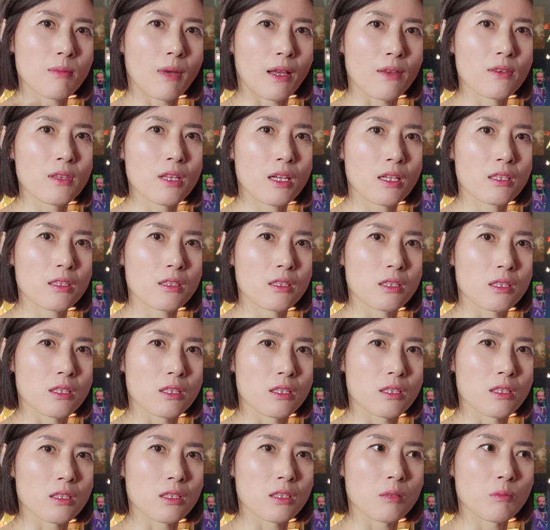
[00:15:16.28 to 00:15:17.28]
만나는
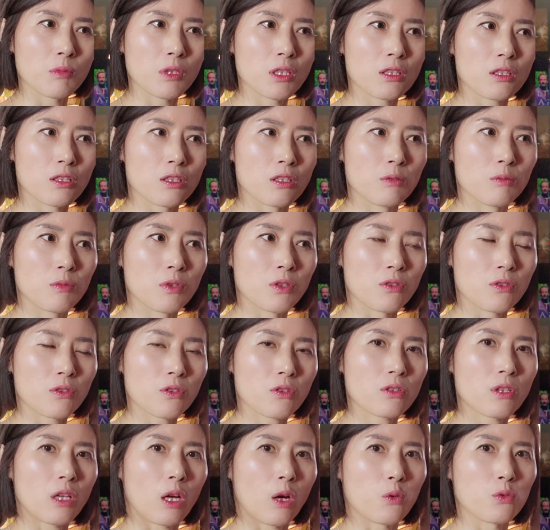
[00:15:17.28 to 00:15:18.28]
느낌이
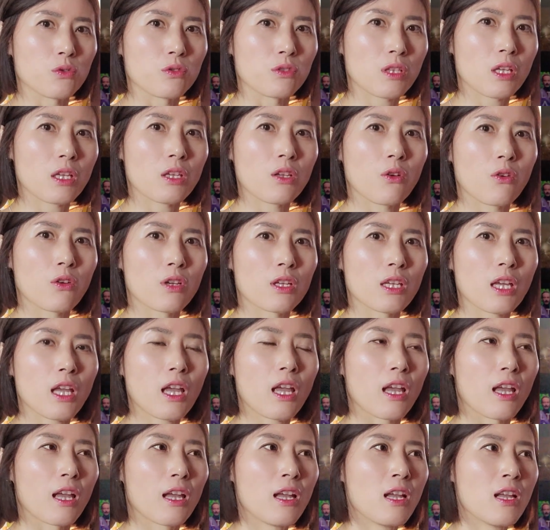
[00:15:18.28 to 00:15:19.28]
들면서 나오는데
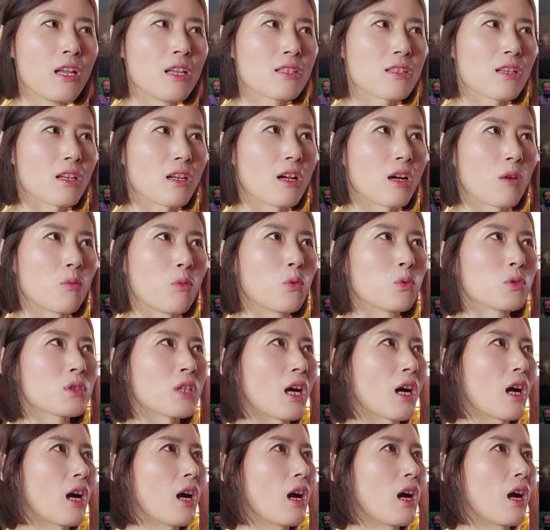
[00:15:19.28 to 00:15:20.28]
여기에 제가
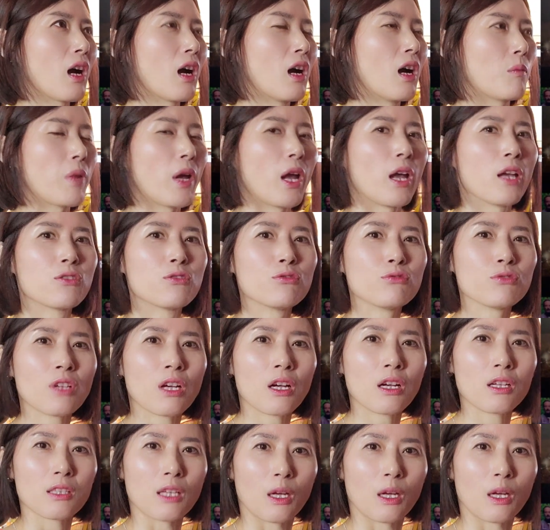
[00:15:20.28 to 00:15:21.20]
보다가 배두나가